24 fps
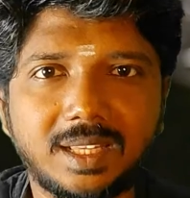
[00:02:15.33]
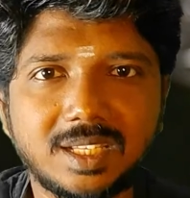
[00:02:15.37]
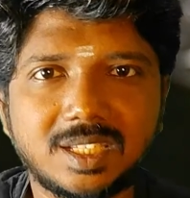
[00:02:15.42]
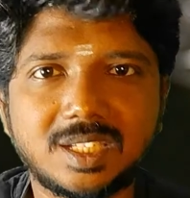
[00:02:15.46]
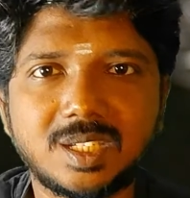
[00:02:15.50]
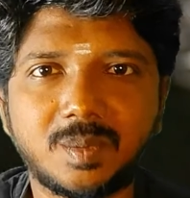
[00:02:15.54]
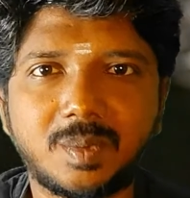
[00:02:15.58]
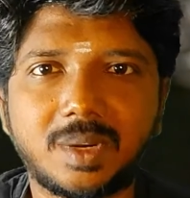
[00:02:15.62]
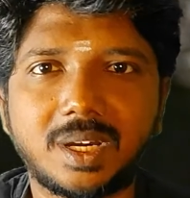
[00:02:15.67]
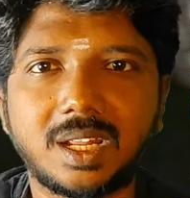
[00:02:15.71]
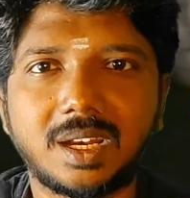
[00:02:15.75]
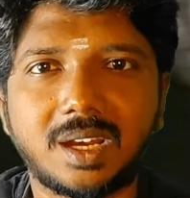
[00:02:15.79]

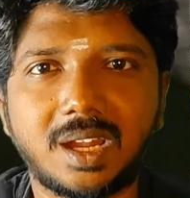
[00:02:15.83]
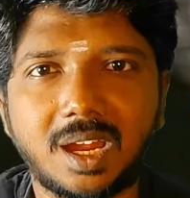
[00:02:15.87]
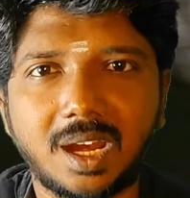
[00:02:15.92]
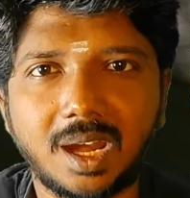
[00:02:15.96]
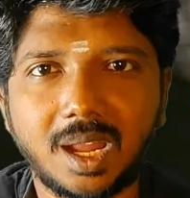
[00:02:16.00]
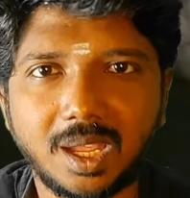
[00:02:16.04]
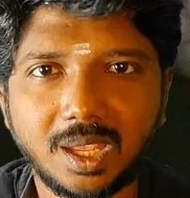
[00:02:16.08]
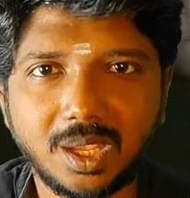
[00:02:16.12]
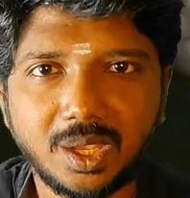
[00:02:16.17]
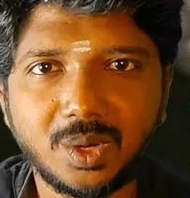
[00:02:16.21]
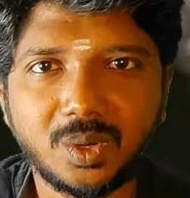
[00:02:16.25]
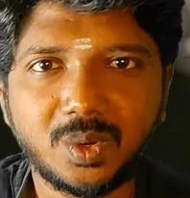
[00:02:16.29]
அதிர்ஷ்டமான
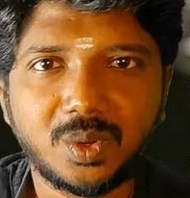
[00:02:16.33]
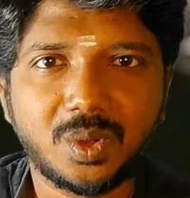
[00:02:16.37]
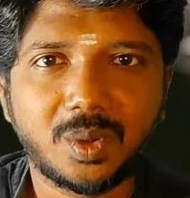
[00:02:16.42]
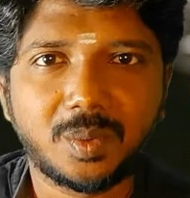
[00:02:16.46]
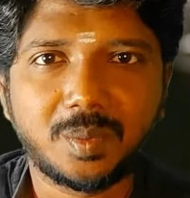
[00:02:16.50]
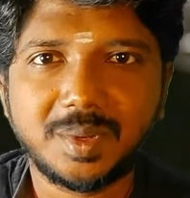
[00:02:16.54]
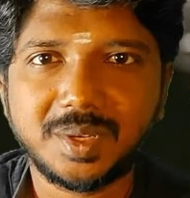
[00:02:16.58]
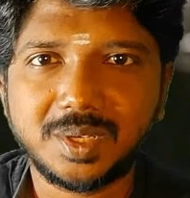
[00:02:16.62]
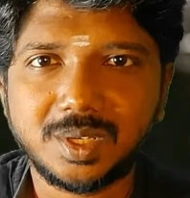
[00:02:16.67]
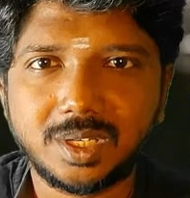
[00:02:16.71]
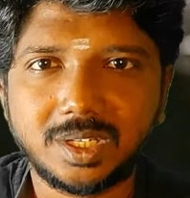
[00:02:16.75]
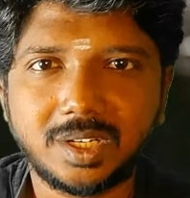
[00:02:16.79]
நாளாக
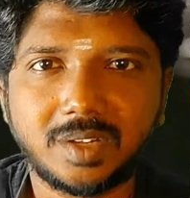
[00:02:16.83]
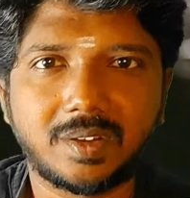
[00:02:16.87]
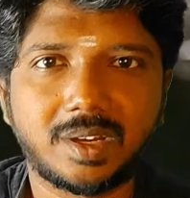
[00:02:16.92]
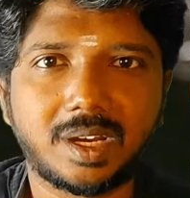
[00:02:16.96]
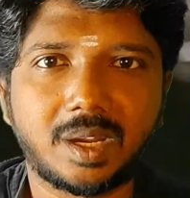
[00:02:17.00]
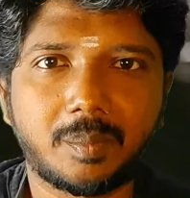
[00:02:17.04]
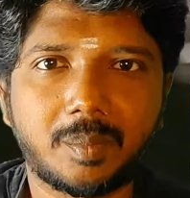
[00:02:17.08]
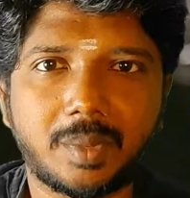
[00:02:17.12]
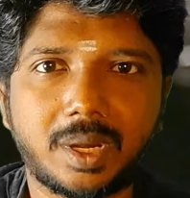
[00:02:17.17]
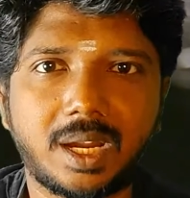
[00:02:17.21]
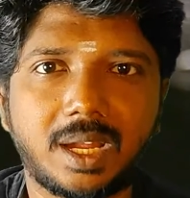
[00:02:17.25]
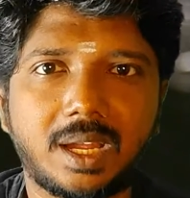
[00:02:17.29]
இருக்கும் அப்படின்னு சொல்லிட்டு
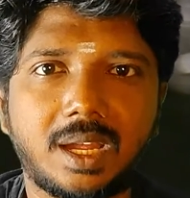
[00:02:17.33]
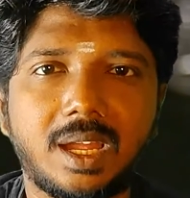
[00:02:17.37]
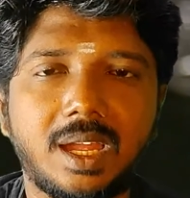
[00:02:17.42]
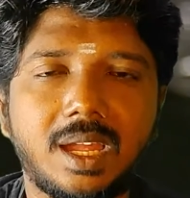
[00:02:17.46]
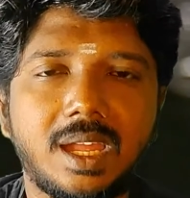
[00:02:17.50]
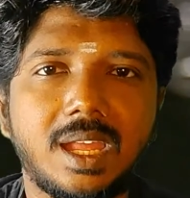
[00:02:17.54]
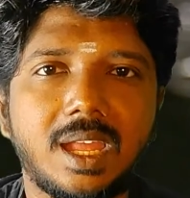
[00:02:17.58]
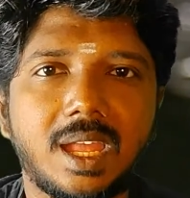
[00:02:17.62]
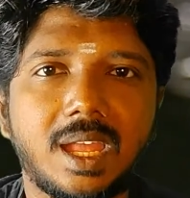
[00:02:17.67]
அவங்க நம்புகிறாங்க